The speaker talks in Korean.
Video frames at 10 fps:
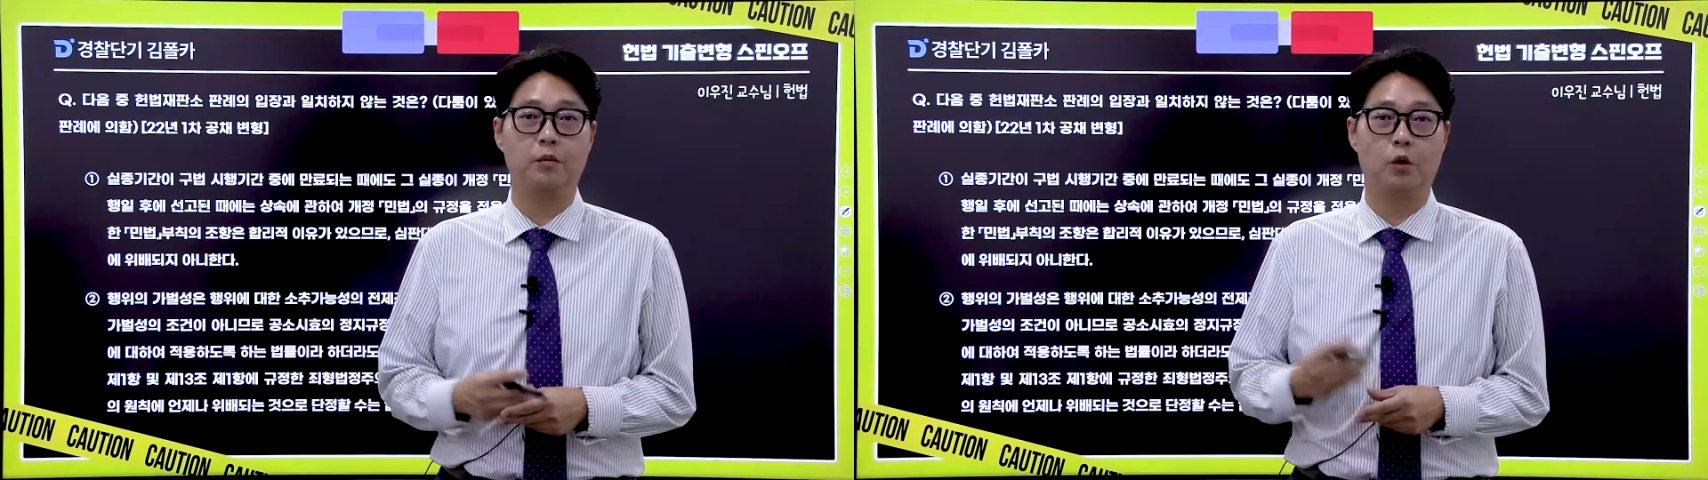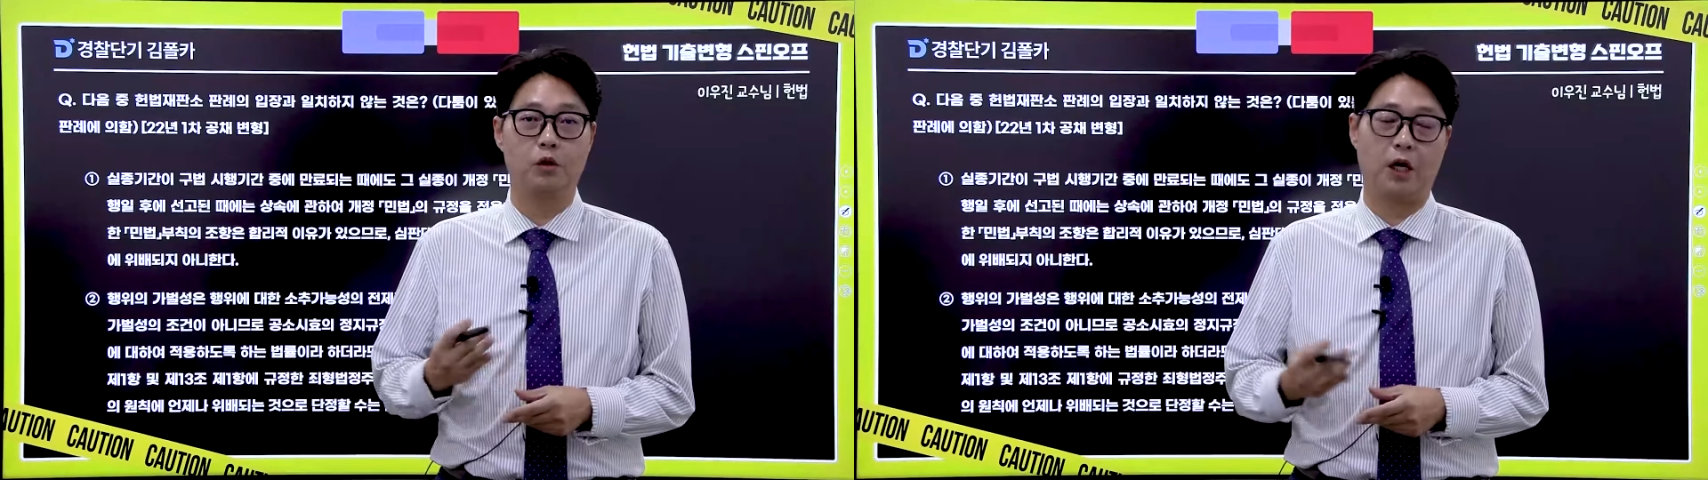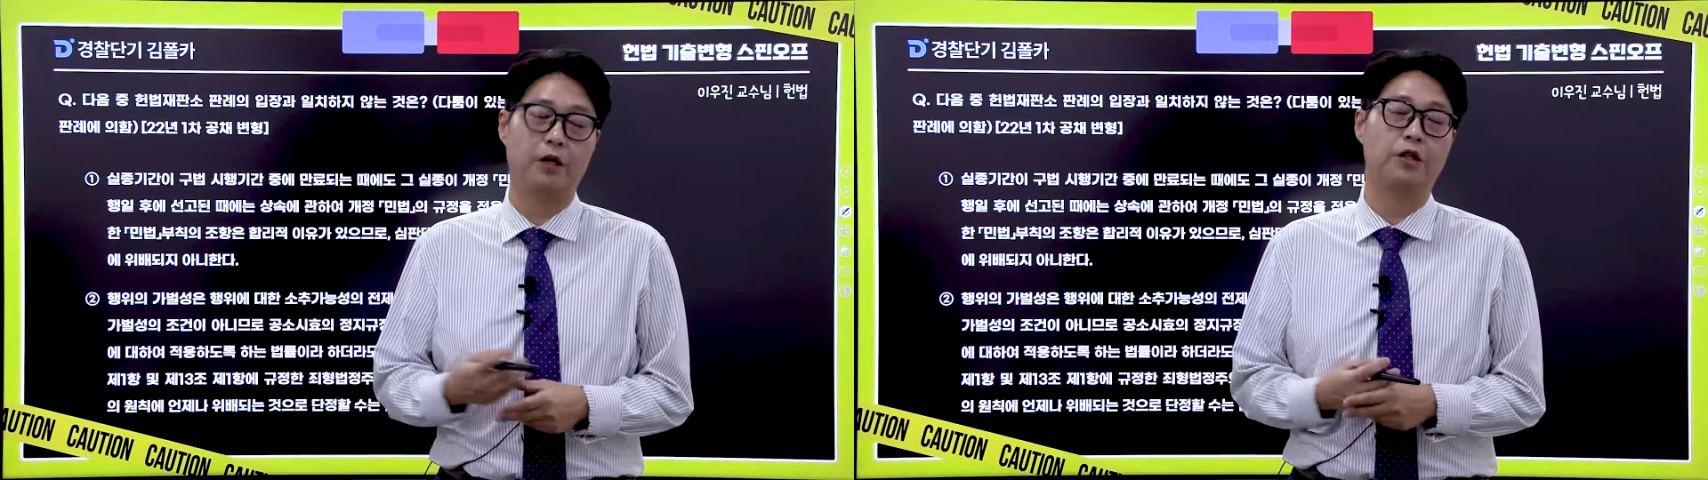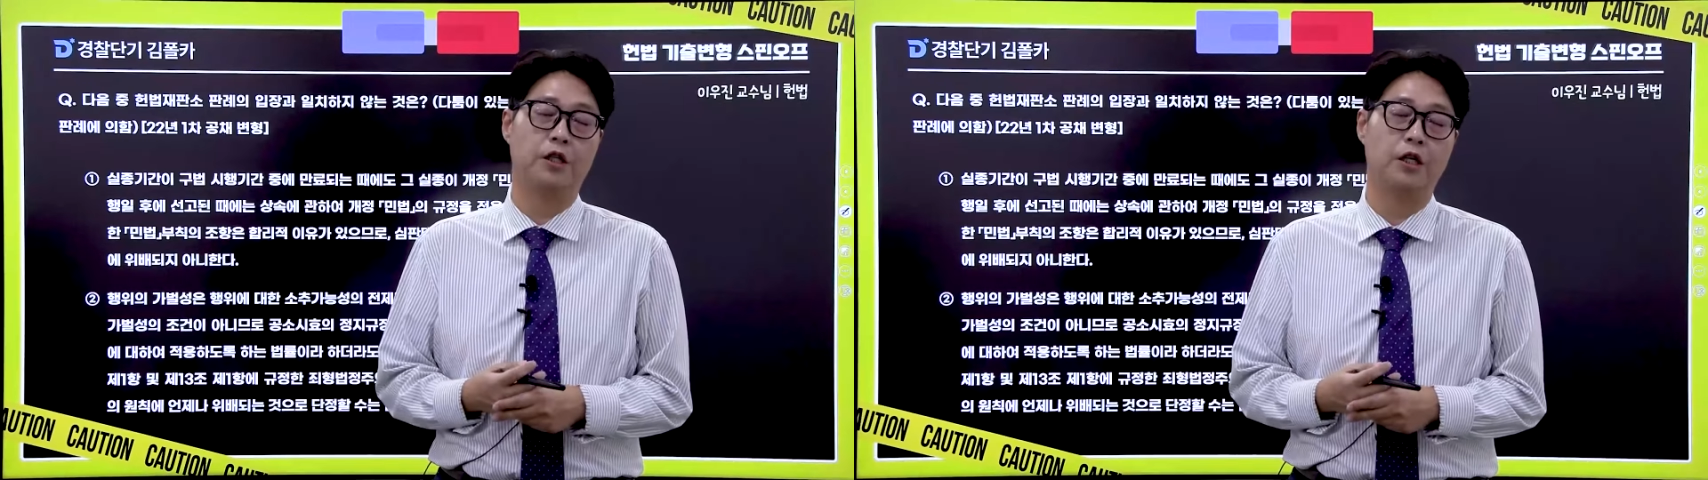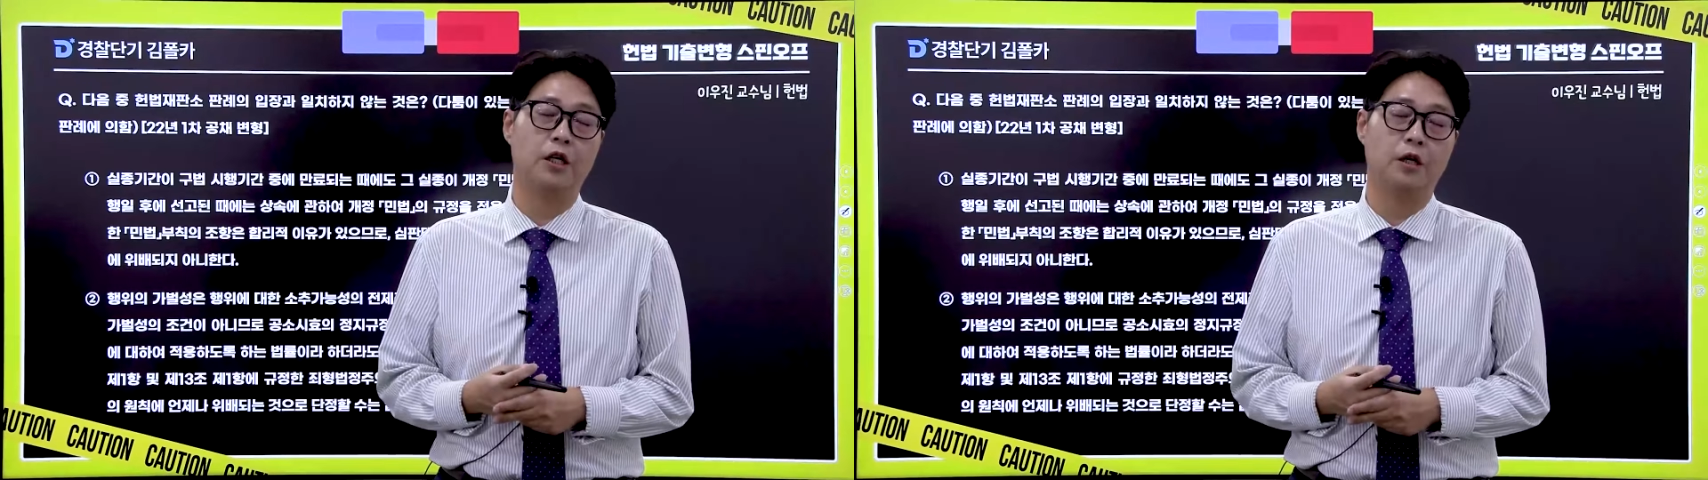뭐
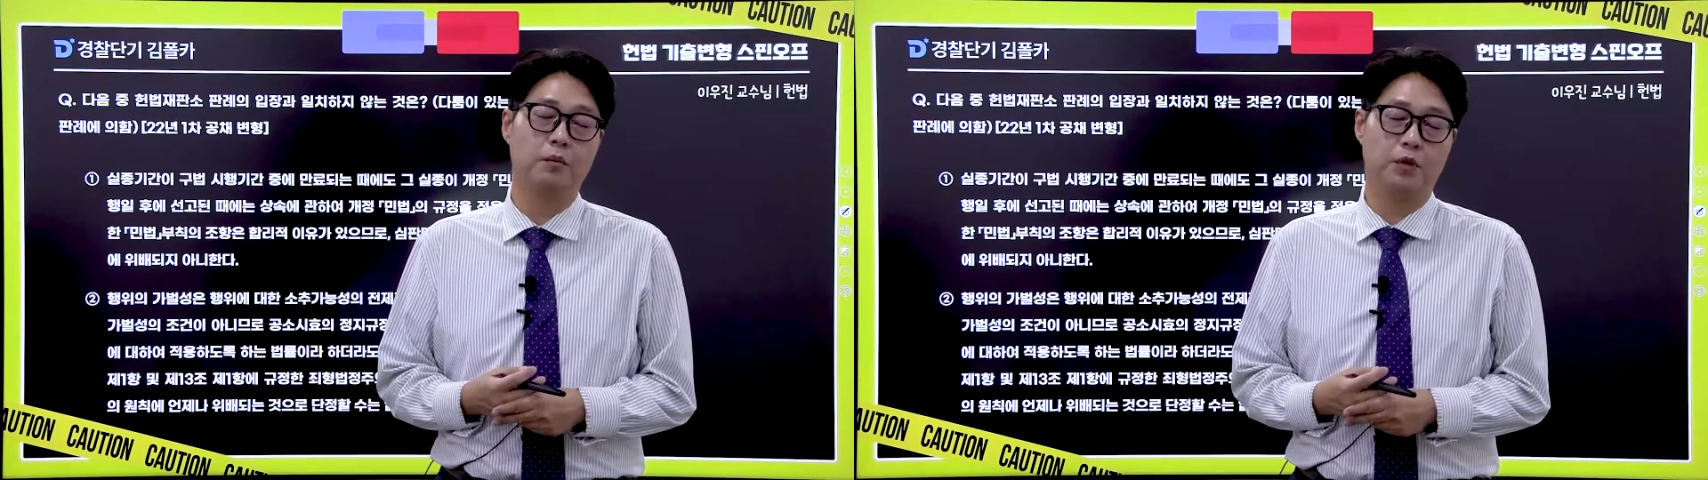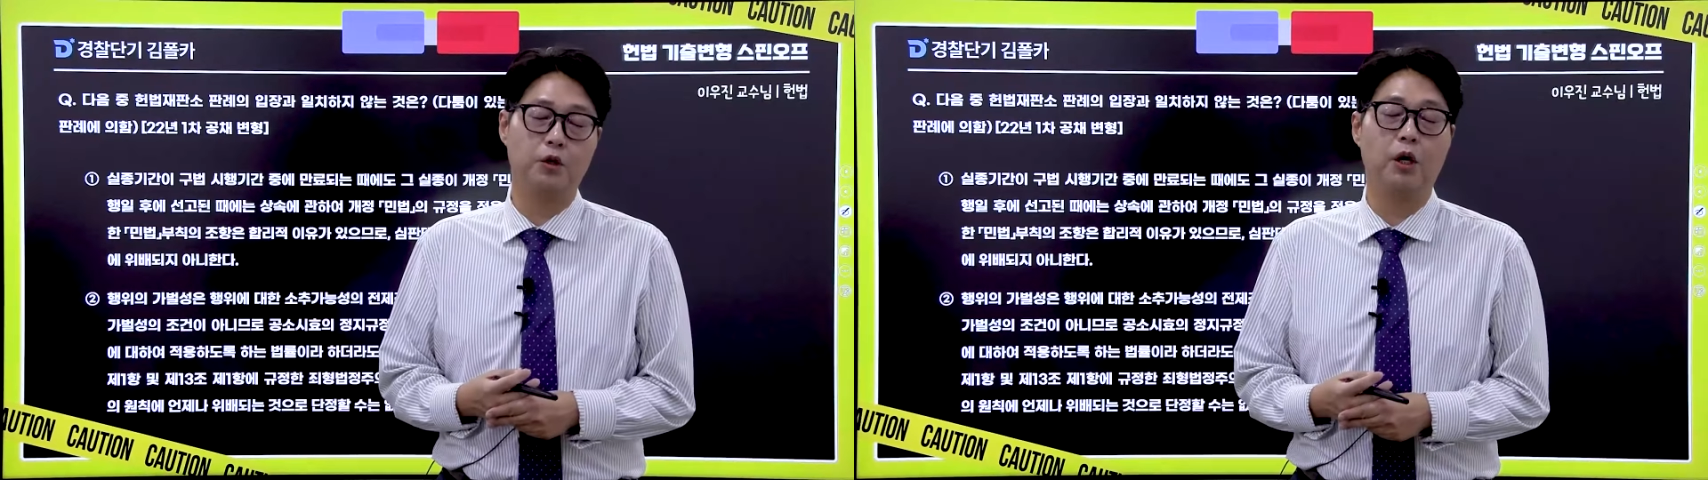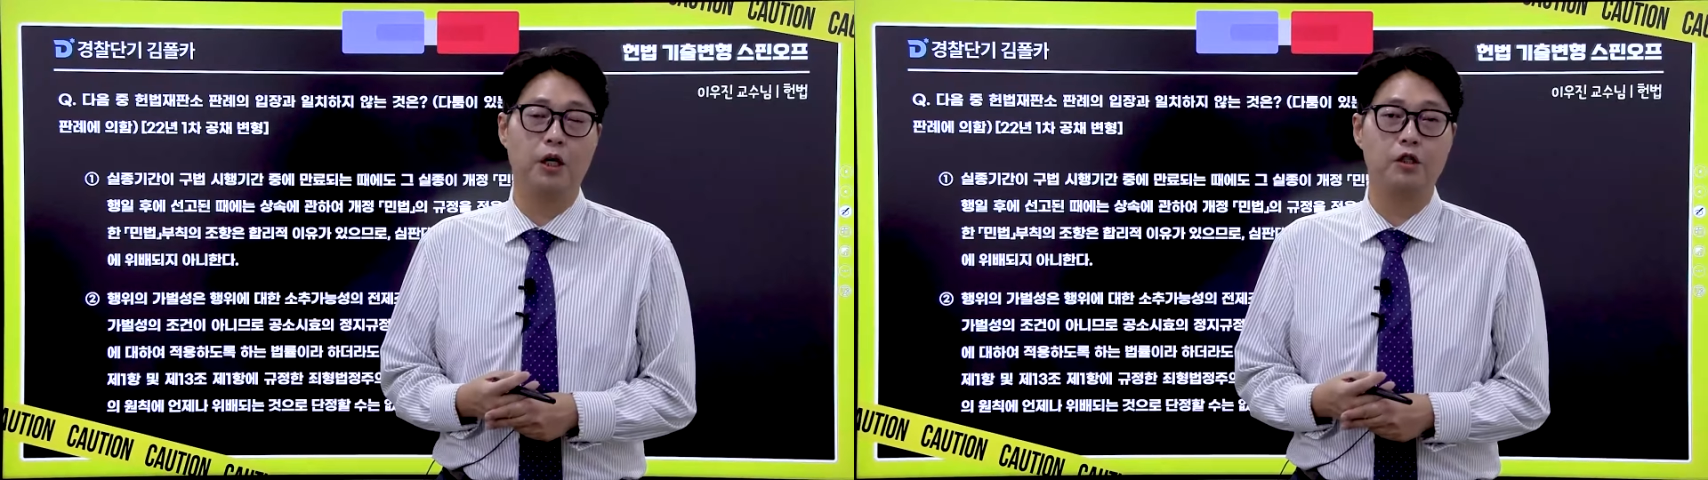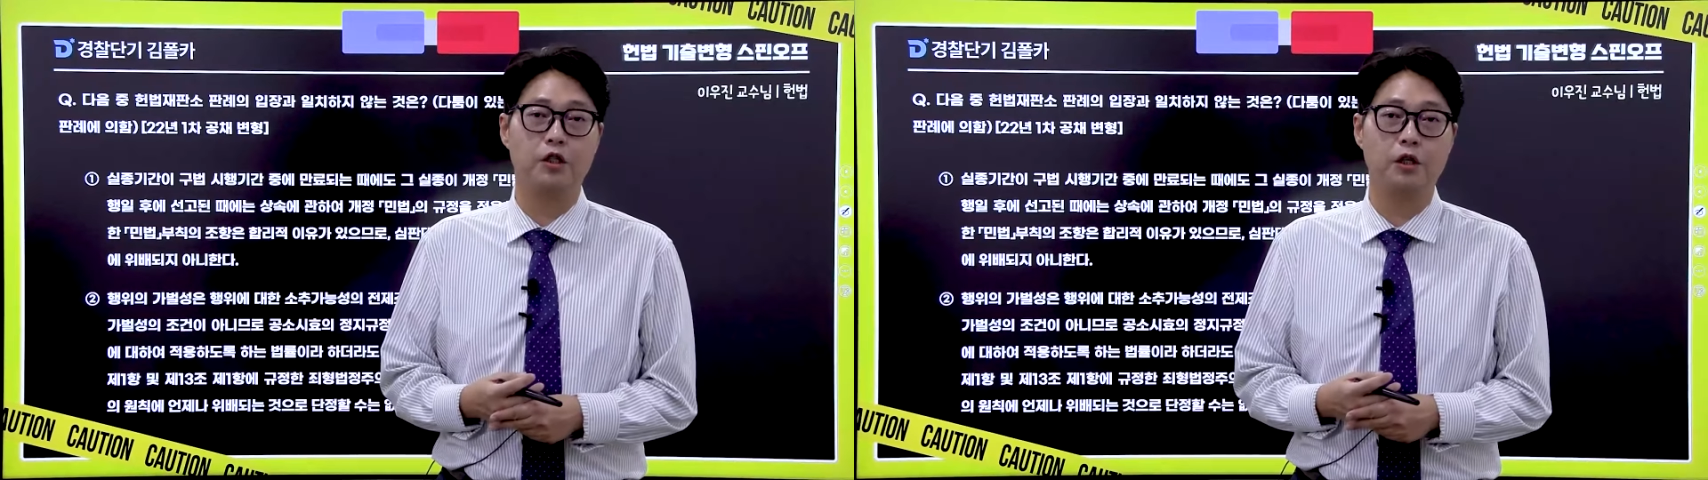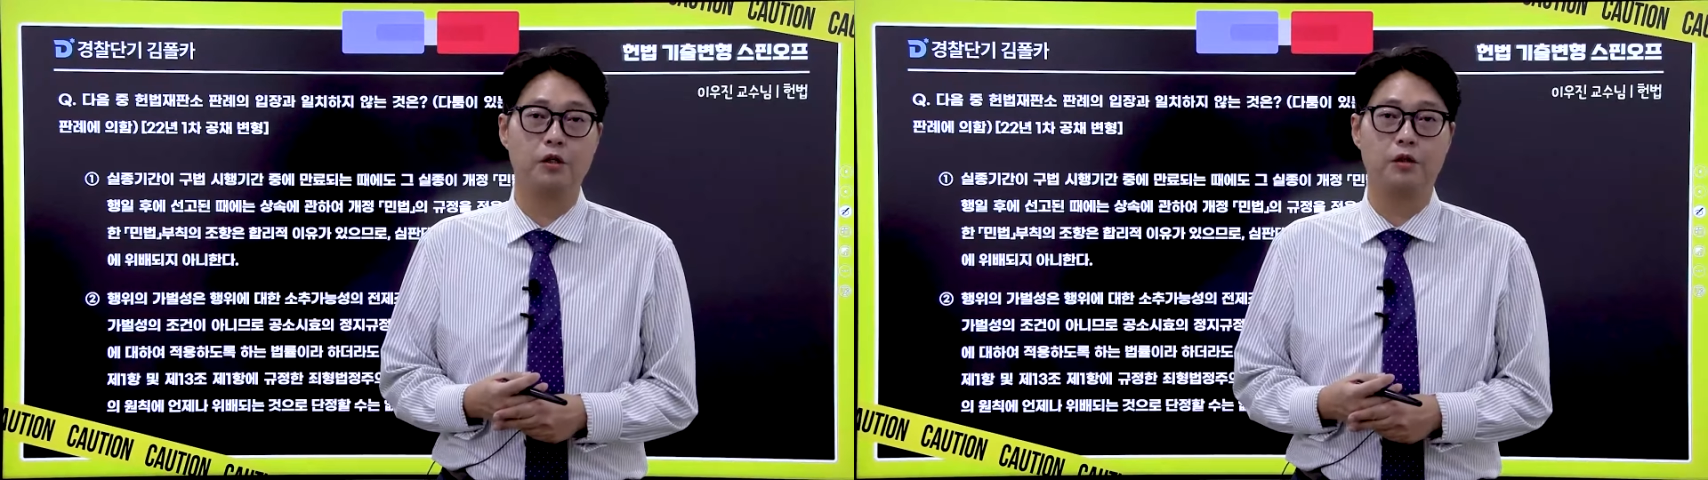당연히 필요하겠죠.